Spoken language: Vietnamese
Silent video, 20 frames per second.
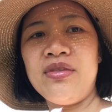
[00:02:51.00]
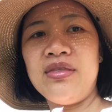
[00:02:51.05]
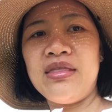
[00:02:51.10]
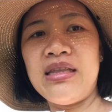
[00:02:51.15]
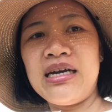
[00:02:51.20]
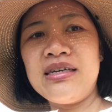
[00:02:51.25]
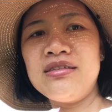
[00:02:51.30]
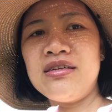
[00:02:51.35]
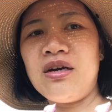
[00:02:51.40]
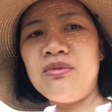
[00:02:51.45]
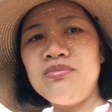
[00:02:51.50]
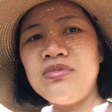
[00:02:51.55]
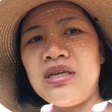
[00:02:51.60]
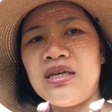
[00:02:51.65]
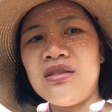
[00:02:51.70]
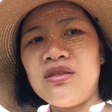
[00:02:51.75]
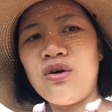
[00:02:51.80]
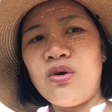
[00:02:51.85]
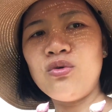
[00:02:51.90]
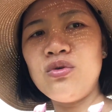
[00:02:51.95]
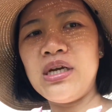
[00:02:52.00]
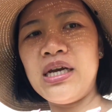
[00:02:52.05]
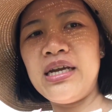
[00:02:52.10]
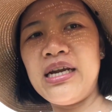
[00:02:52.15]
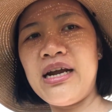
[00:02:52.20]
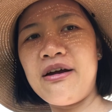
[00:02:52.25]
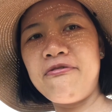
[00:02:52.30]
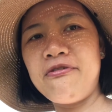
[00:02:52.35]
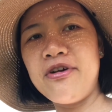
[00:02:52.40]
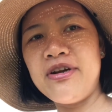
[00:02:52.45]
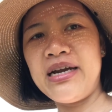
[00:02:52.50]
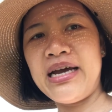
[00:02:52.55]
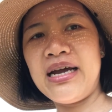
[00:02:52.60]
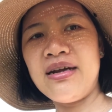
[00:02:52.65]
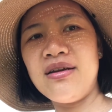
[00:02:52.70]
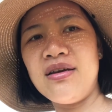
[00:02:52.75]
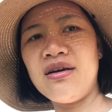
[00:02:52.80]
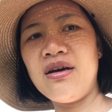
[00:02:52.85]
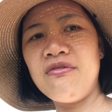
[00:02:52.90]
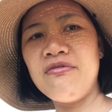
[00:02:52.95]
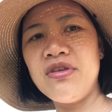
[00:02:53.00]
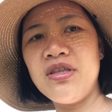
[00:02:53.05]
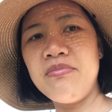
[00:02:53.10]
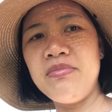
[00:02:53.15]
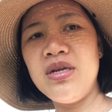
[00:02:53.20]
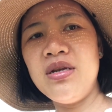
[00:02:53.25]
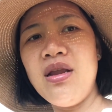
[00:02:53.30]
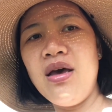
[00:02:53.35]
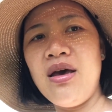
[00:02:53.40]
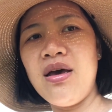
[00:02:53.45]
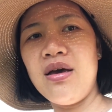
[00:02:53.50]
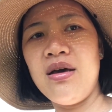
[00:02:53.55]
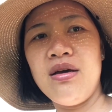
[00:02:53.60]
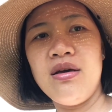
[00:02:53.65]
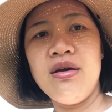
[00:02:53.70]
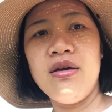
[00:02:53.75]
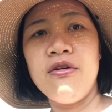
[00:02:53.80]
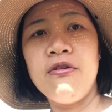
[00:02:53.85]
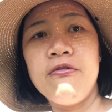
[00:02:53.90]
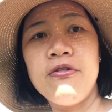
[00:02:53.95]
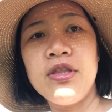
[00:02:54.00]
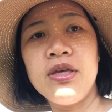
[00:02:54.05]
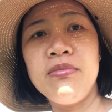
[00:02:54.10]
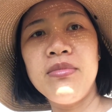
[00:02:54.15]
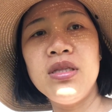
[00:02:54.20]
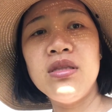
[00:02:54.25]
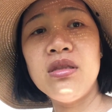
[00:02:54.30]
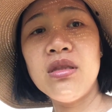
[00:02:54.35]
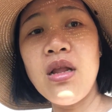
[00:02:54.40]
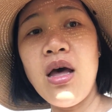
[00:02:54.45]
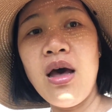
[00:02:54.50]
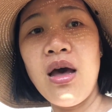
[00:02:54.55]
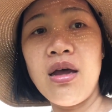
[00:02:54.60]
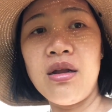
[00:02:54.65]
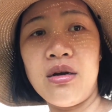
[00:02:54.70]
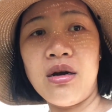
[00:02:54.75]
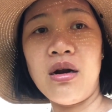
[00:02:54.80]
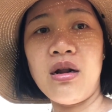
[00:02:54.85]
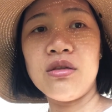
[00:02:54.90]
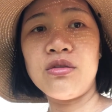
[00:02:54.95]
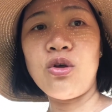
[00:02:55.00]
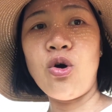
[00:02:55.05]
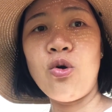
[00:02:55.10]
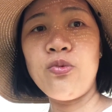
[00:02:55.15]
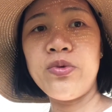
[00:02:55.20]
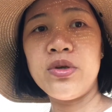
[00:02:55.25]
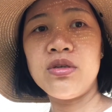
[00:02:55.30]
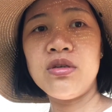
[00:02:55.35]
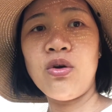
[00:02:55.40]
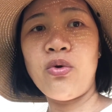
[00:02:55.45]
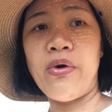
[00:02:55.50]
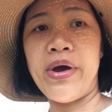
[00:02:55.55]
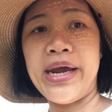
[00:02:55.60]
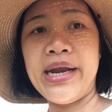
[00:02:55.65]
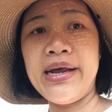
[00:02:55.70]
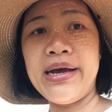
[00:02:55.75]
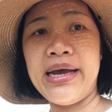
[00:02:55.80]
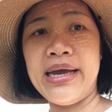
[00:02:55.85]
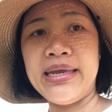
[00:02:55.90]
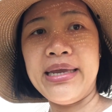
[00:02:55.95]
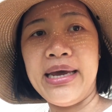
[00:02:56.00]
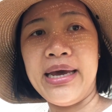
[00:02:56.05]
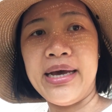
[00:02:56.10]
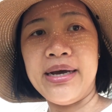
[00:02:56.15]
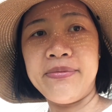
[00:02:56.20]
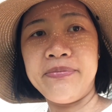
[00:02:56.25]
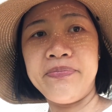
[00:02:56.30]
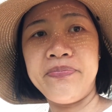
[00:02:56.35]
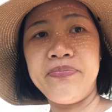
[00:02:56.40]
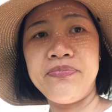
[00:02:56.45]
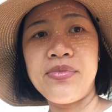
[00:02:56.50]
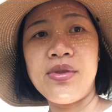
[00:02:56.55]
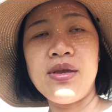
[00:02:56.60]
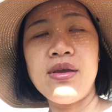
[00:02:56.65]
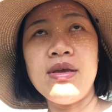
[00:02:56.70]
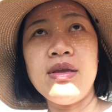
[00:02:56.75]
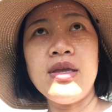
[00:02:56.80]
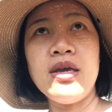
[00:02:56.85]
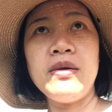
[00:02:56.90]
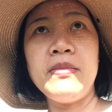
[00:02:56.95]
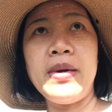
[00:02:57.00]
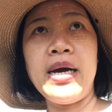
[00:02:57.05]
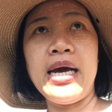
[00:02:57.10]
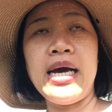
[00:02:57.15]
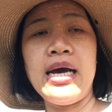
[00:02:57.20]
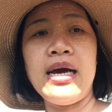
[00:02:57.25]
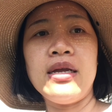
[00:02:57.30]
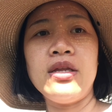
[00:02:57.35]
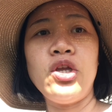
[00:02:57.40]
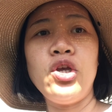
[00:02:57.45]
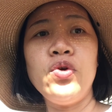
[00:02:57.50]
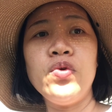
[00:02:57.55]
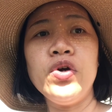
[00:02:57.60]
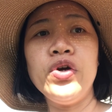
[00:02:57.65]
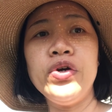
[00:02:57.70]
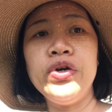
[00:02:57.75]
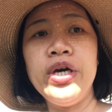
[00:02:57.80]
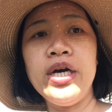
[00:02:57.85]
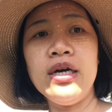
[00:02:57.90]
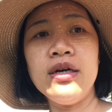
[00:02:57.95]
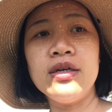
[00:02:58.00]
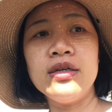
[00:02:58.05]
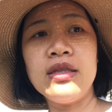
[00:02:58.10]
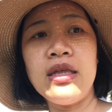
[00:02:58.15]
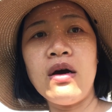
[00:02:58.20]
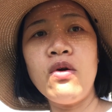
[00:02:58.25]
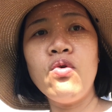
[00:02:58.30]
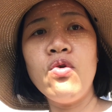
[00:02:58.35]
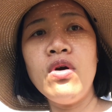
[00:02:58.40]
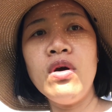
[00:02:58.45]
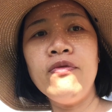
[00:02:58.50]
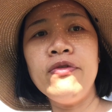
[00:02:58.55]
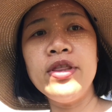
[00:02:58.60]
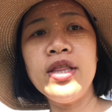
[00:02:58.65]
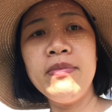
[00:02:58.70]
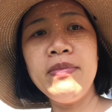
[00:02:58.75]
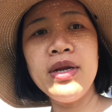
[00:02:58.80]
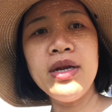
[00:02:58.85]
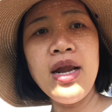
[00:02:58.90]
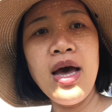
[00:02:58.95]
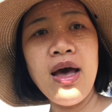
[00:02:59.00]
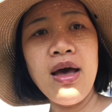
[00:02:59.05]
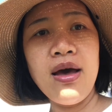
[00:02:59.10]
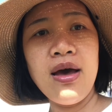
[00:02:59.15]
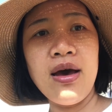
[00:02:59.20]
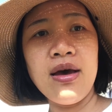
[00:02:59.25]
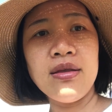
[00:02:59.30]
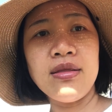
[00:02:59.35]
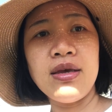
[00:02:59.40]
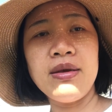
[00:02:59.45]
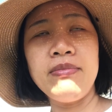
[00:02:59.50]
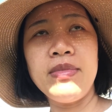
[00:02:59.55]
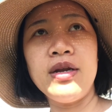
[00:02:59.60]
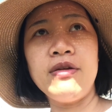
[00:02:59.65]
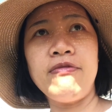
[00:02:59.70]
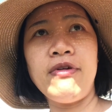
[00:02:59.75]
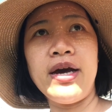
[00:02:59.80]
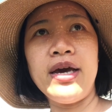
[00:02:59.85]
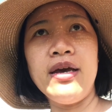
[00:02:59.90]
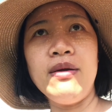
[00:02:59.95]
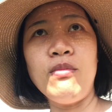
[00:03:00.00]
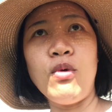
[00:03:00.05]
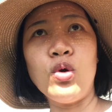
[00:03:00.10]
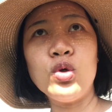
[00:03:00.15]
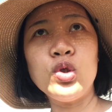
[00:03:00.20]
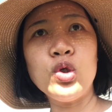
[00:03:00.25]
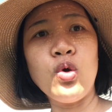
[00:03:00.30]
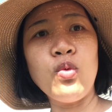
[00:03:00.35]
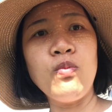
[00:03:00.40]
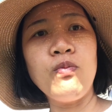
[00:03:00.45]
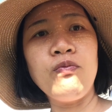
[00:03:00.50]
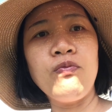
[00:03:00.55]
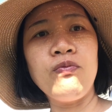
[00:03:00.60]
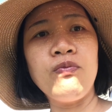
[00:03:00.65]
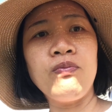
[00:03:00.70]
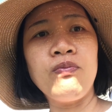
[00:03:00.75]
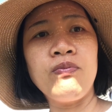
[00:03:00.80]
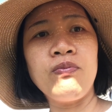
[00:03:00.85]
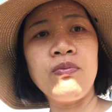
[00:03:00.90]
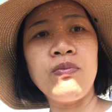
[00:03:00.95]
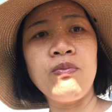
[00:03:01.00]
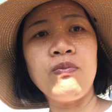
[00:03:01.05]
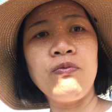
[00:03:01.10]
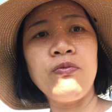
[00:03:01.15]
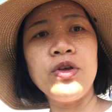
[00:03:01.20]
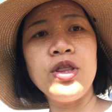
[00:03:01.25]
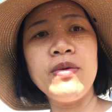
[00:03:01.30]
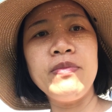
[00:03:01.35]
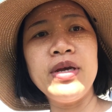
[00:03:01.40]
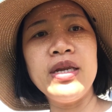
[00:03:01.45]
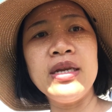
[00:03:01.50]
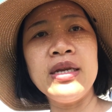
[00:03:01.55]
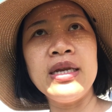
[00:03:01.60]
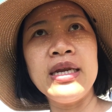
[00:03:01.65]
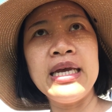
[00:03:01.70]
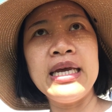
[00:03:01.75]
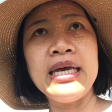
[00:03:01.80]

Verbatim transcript: nắng nóng tranh thủ chạy ra phơi nắng để có vitamin D vitamin D rất là tốt cho sức khỏe đó cả nhà nhưng mà nhiều người á người ta uống vitamin D á, thì mình phải bổ sung vitamin